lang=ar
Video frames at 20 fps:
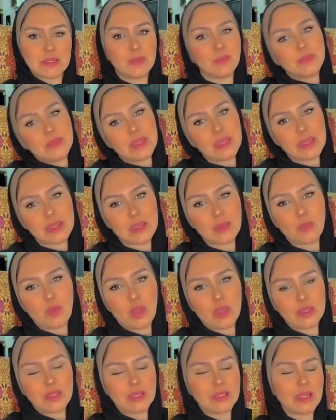تبني حاجه
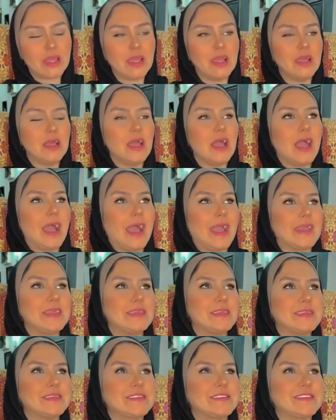معينه
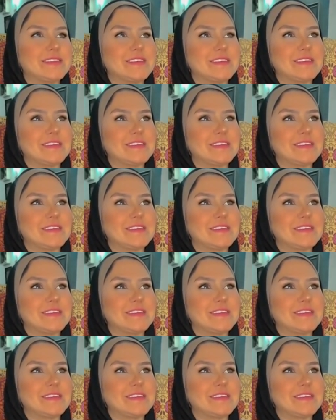عايز